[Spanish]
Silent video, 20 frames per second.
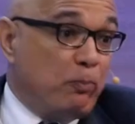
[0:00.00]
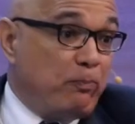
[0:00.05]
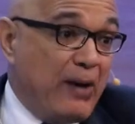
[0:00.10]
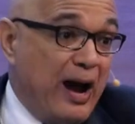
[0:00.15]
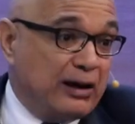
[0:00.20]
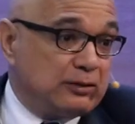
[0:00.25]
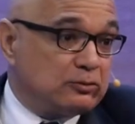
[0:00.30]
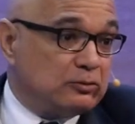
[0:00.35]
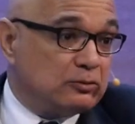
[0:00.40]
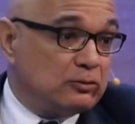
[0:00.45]

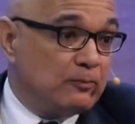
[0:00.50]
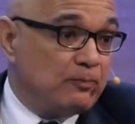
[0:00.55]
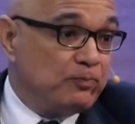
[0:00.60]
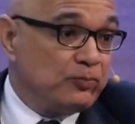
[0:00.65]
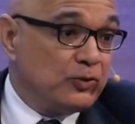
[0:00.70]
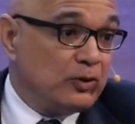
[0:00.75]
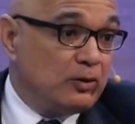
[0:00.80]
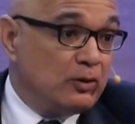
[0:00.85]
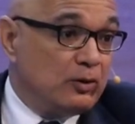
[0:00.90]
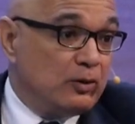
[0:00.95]
pacto.
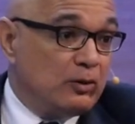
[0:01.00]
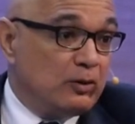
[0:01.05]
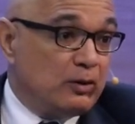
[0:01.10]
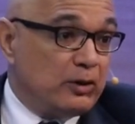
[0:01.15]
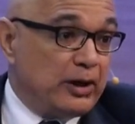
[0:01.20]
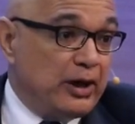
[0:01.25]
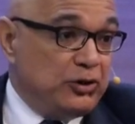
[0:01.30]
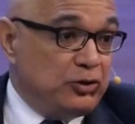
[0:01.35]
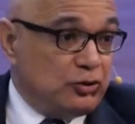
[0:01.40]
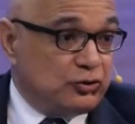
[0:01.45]

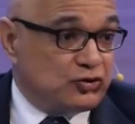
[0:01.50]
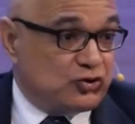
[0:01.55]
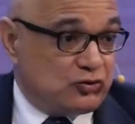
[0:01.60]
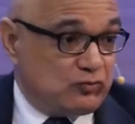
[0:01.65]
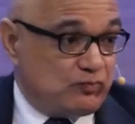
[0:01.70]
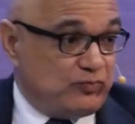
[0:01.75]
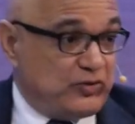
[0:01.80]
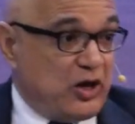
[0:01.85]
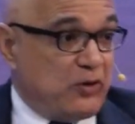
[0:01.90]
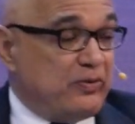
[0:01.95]
Ellos
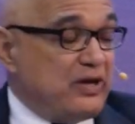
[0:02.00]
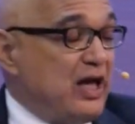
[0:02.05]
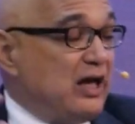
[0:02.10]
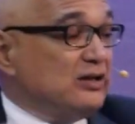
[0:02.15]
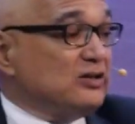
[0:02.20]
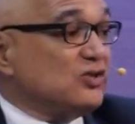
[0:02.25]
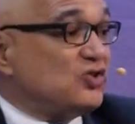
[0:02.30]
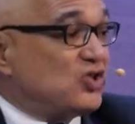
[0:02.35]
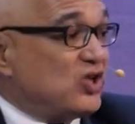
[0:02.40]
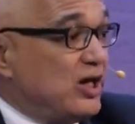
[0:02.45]

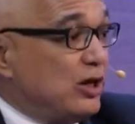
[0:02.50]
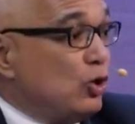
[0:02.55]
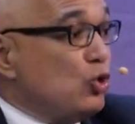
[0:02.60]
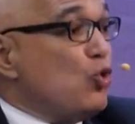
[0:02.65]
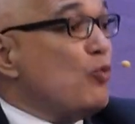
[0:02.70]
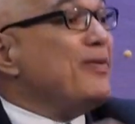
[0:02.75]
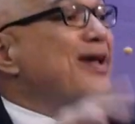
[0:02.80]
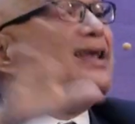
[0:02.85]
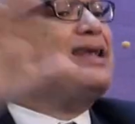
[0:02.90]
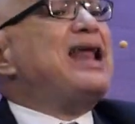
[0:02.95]
debían ser
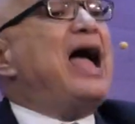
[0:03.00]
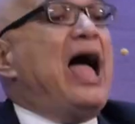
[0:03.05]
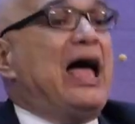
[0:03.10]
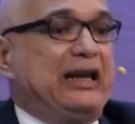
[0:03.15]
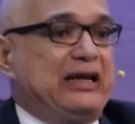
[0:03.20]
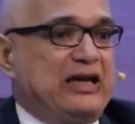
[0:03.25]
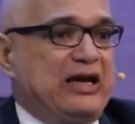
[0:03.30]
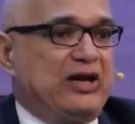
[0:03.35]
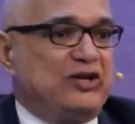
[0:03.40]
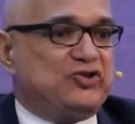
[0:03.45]

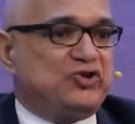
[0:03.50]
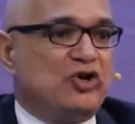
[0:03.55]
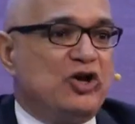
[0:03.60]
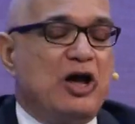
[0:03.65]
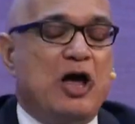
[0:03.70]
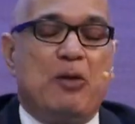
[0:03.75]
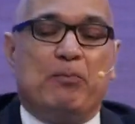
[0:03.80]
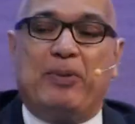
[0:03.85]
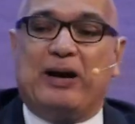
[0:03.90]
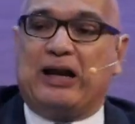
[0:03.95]
luminarias
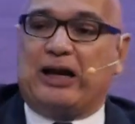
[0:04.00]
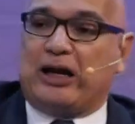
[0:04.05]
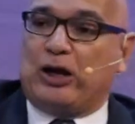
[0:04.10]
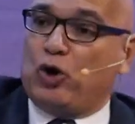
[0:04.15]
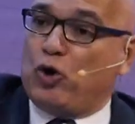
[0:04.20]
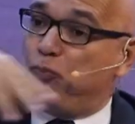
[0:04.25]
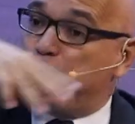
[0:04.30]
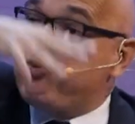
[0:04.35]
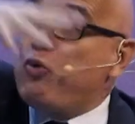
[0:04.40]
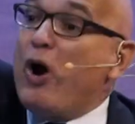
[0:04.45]
para que
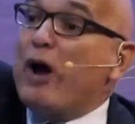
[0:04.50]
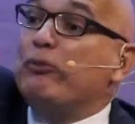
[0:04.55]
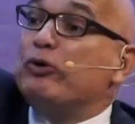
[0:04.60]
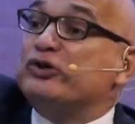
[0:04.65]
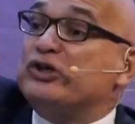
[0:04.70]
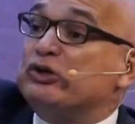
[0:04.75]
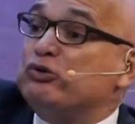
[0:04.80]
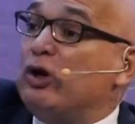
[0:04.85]
los pueblos a su